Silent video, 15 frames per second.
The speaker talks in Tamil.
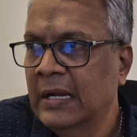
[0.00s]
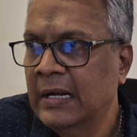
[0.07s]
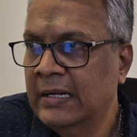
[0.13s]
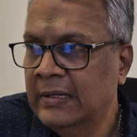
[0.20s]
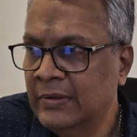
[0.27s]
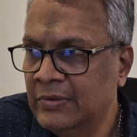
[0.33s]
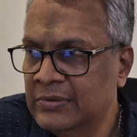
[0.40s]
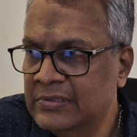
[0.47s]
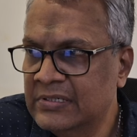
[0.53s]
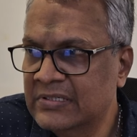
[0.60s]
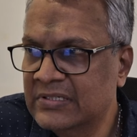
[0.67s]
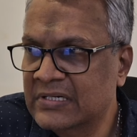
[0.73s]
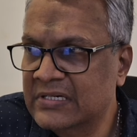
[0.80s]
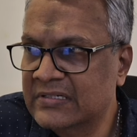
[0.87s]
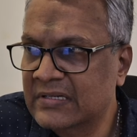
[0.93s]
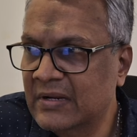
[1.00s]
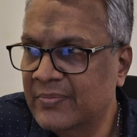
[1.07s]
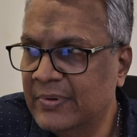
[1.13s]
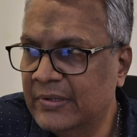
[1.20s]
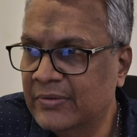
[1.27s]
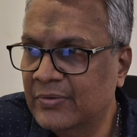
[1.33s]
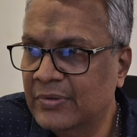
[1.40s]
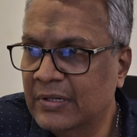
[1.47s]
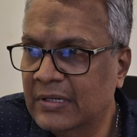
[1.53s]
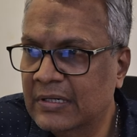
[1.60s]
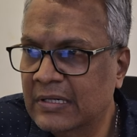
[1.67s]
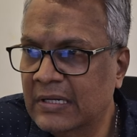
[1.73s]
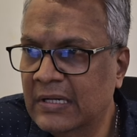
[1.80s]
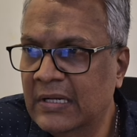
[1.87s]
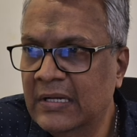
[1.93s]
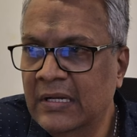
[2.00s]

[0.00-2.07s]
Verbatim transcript: அண்ட் யுனைடெட் ஸ்டேட்ஸில் பார்த்தோம்னாக்க